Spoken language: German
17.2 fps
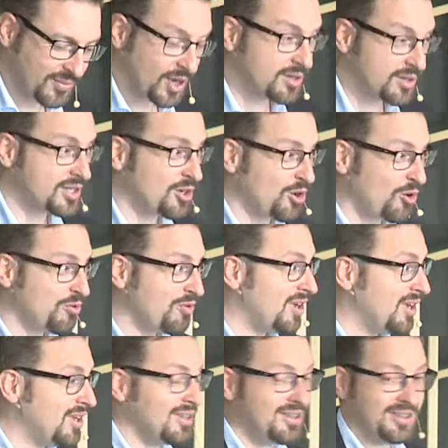Also ich
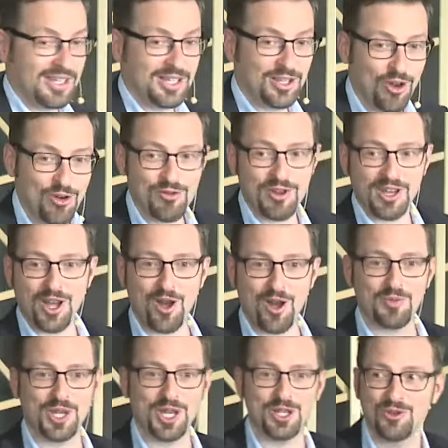hoffe, die Täuflinge
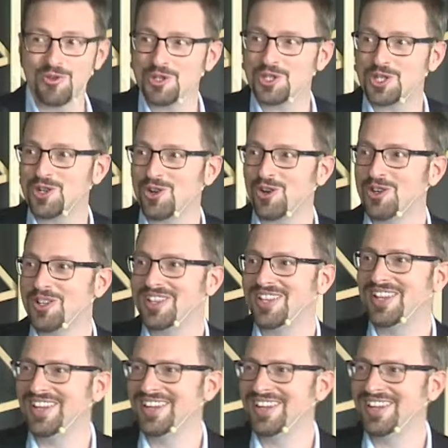haben geduscht heute.